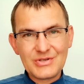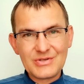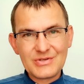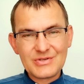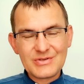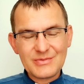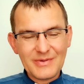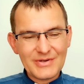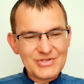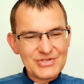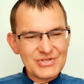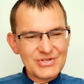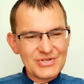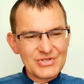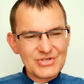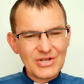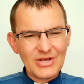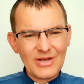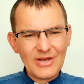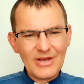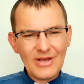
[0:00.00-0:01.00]
Zobaczcie,
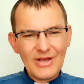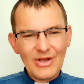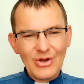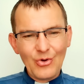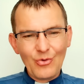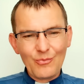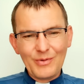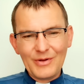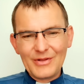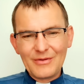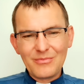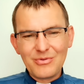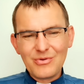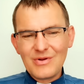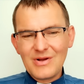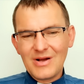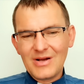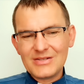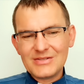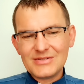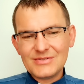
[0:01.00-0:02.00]
że u Pana
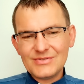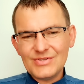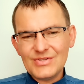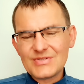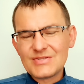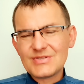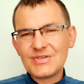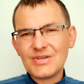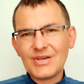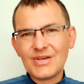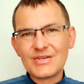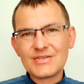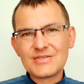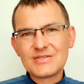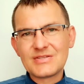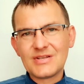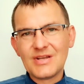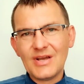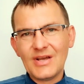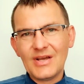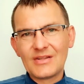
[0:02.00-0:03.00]
Boga nic nie
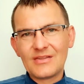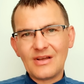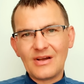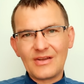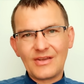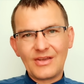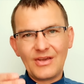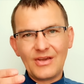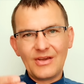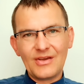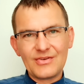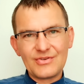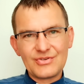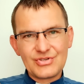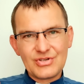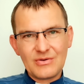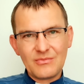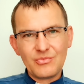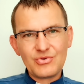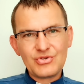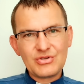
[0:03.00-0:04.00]
jest takie,
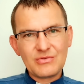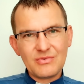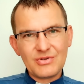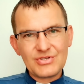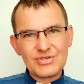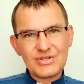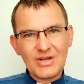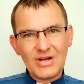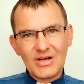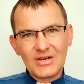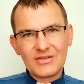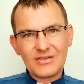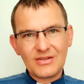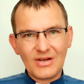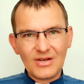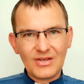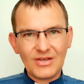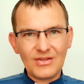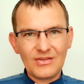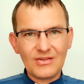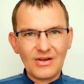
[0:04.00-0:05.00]
że musi być tak,
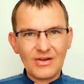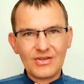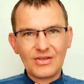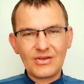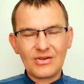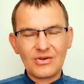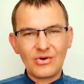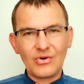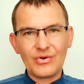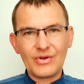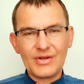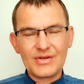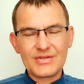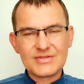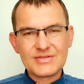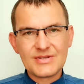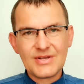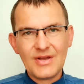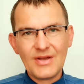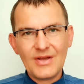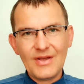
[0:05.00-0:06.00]
tak i tak i
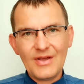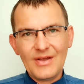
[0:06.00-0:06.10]
koniec.